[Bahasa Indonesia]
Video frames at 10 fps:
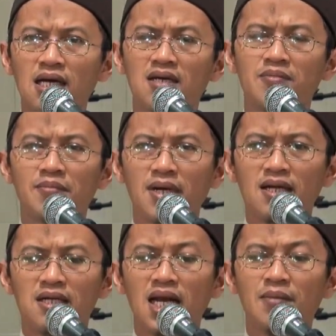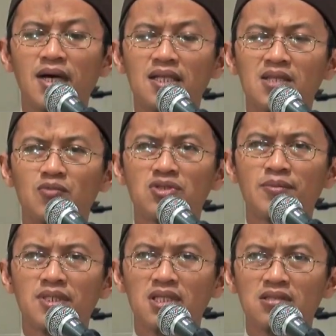kalau memang dalam hatimu
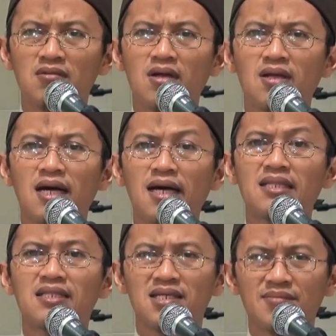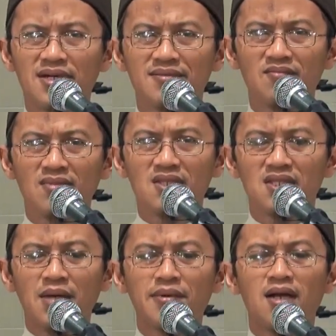seperti itu Allah akan terima.
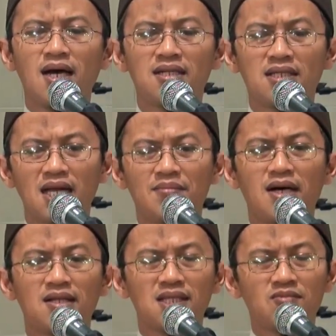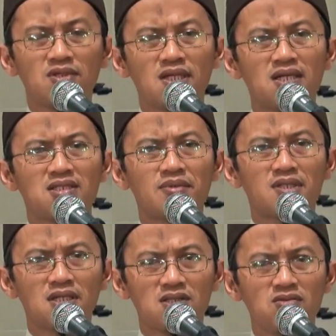Tapi kalau dalam hatimu tidak
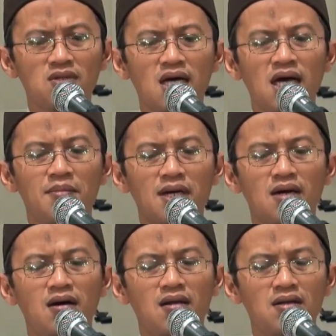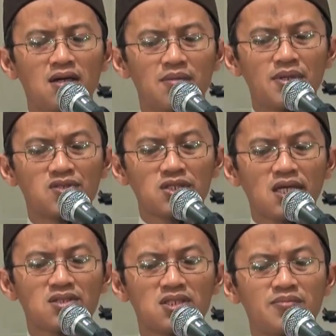seperti itu, maka Allah
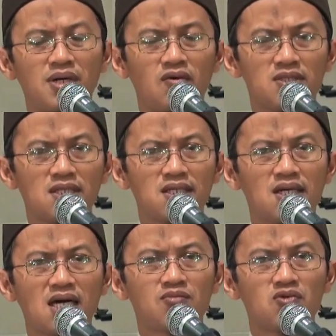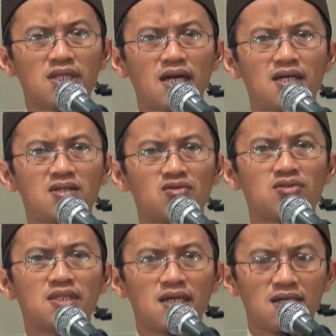bersaksi bahwasanya kamu telah
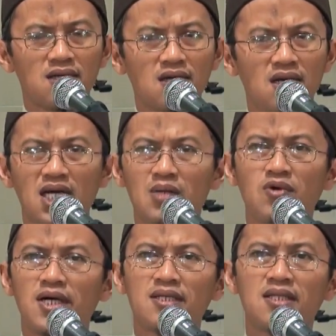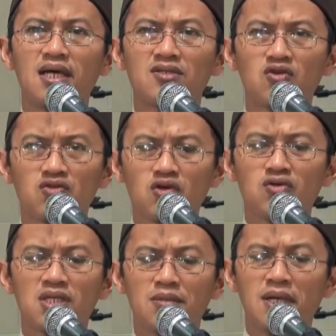dusta. Kamu hanya tidak cocok
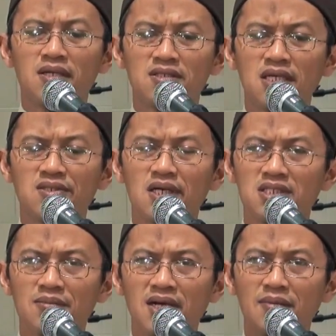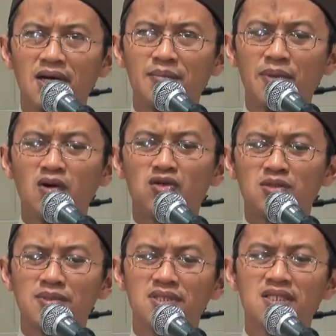sama saja sama apa
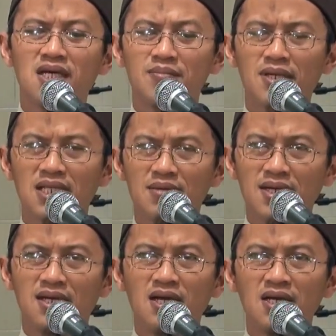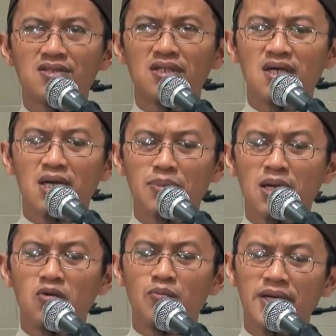pengurus masjid yang pertama sehingga
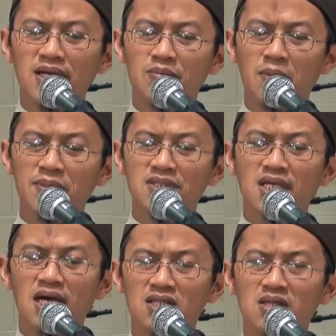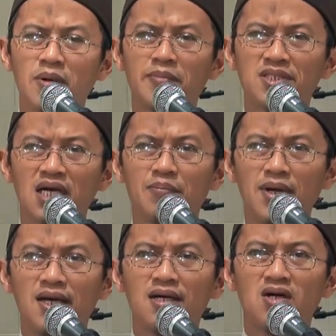kamu pengen memisah atau memecah
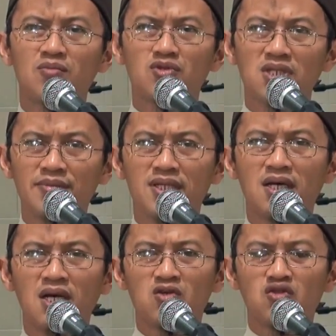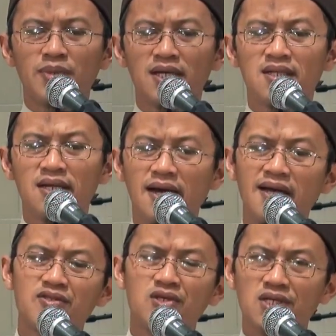belah kaum muslimin supaya tidak
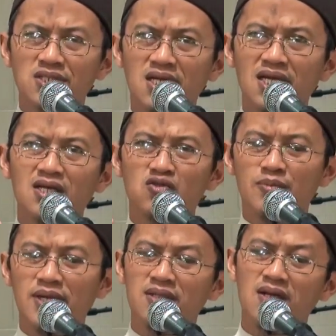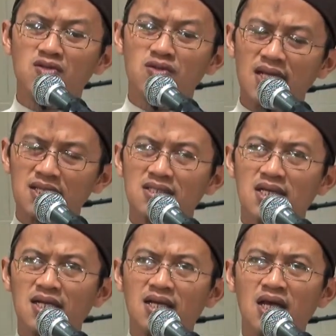ngaji ke sana, supaya tidak sholat ke
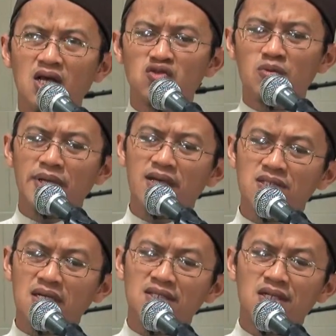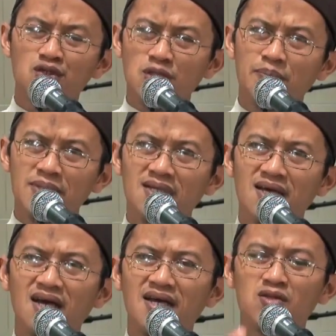sana, supaya sana jadi sepi.
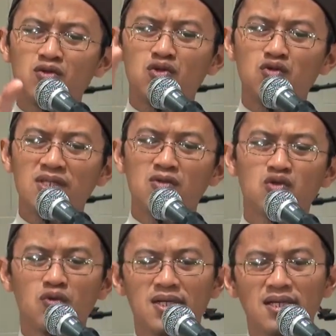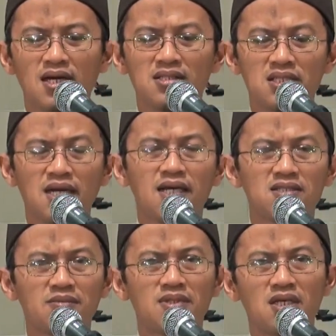Nah, itu tujuan-tujuan yang
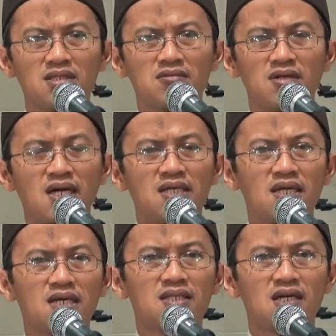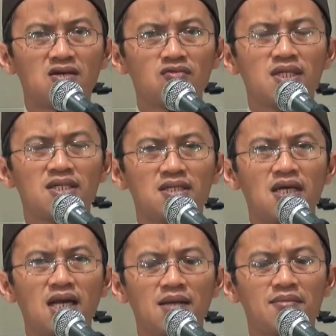jelek seperti itu diketahui
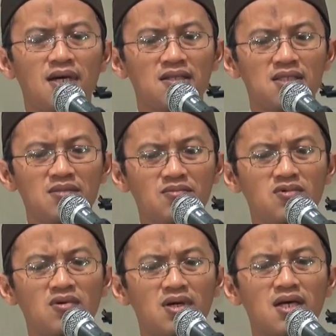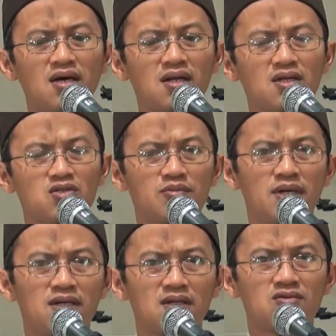dalam hatimu oleh Allah
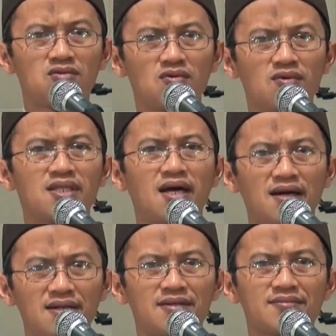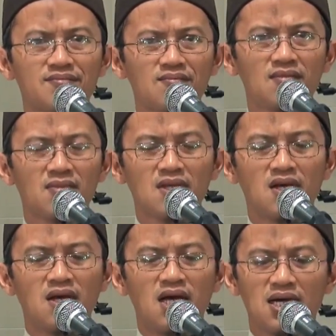Subhanahu wa taala.
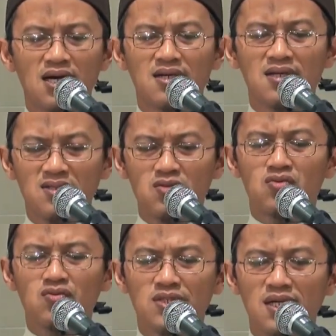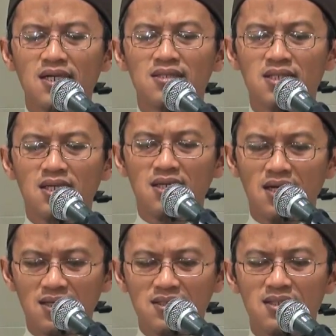Karena itu jangan
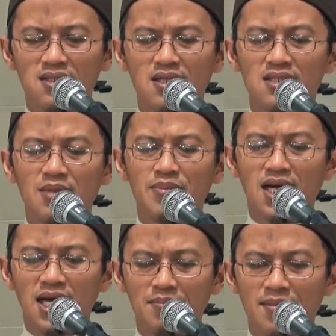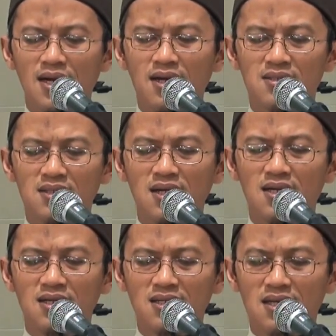sekali-kali kita beramal
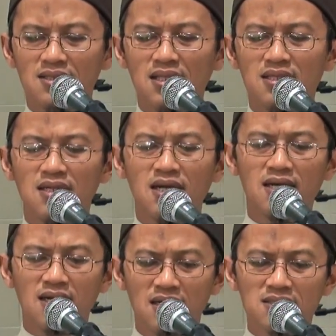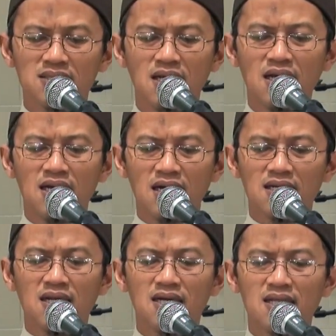dengan niatan tidak ikhlas
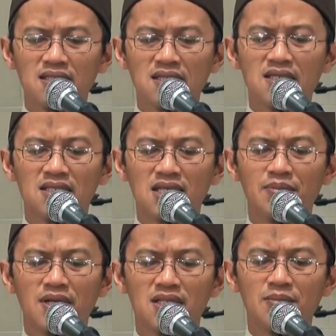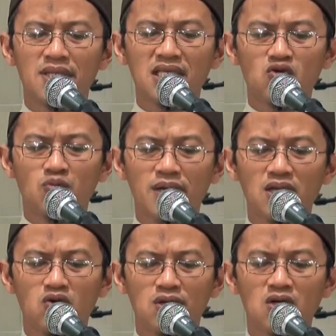karena nanti kita berarti
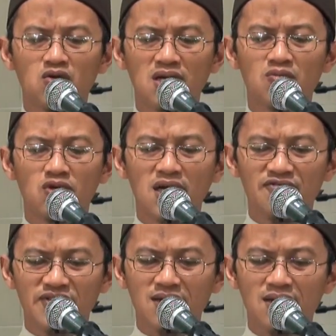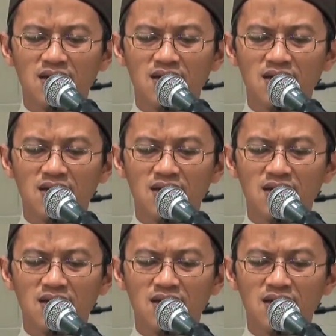menyerupai orang-orang munafik.